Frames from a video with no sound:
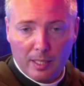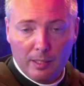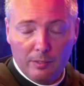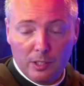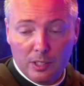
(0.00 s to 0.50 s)

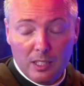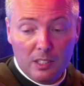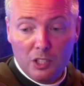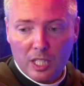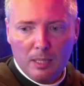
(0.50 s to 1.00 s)
você
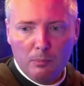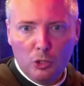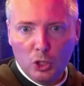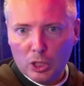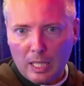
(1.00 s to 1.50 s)
exagera
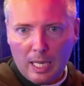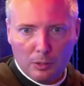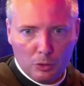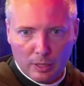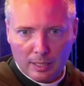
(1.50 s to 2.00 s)
muitos
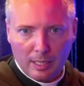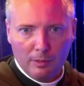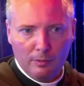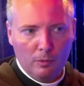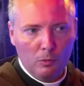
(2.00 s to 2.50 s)
traços daquela.
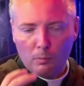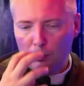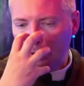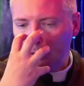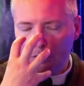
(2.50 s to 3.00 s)
É
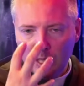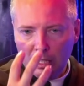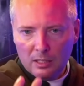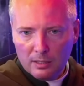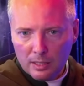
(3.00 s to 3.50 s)
mete um
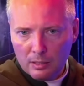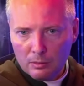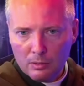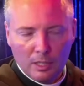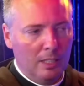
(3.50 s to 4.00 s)

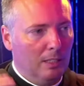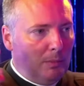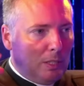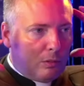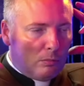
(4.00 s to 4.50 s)
narizão,
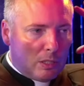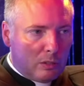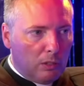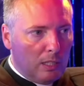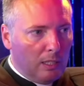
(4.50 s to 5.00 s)
mete umas
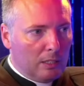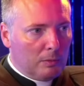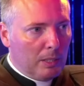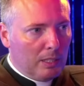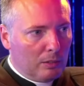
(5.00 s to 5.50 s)
orelhas,
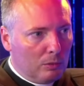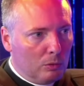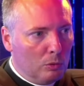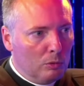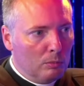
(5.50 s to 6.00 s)
parece o
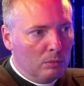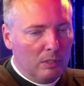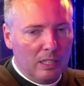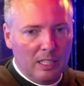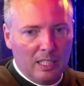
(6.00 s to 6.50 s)
Dumbo, não
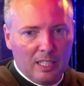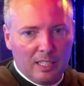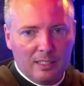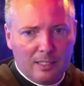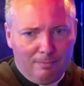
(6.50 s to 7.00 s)
é? Quer
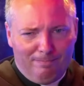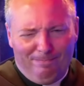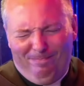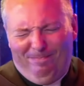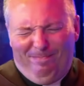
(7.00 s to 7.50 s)
dizer,
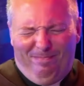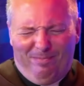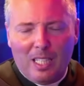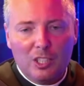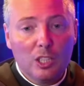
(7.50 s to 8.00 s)

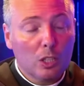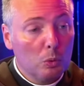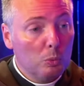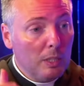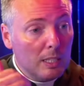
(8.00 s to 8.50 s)
a gente
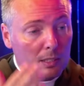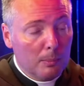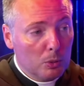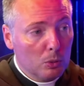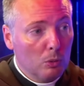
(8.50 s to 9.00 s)
reconhece a
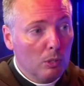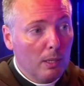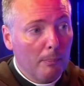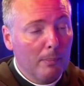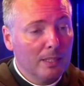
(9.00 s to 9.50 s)
pessoa,
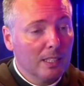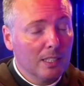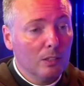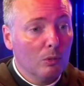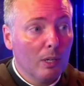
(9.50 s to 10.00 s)
mas
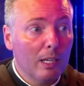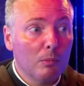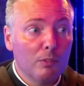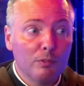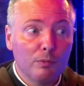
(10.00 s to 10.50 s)
aquilo não é
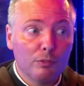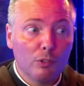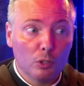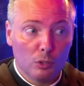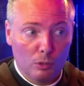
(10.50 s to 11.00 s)
uma
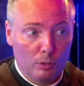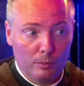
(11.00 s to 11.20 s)
foto.